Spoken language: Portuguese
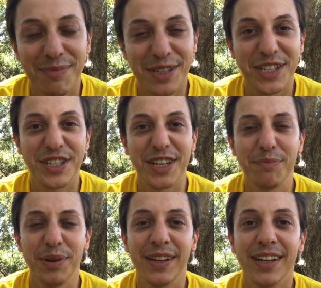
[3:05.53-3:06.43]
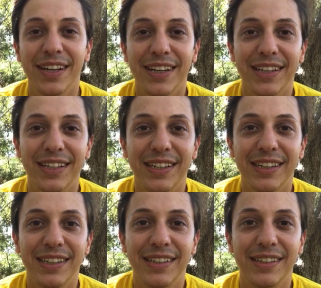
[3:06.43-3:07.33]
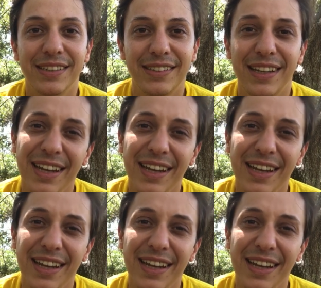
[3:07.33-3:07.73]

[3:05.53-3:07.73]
Para a gente sempre uh,